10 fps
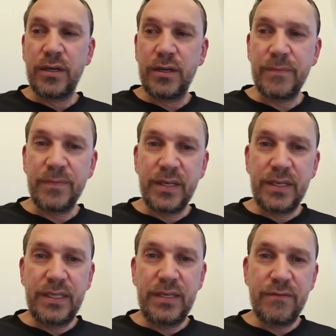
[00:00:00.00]
ähm,
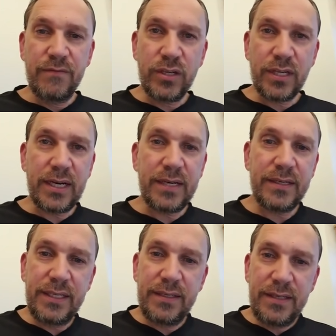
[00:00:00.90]
die wird
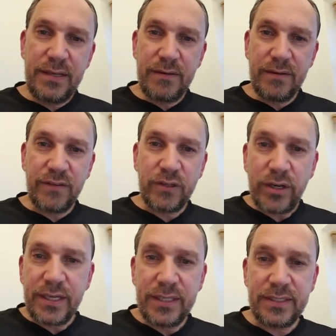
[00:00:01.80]
gerade, die, die
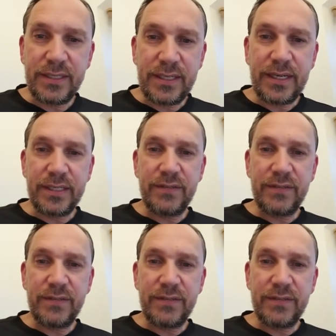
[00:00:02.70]
verdeutlicht sich gerade.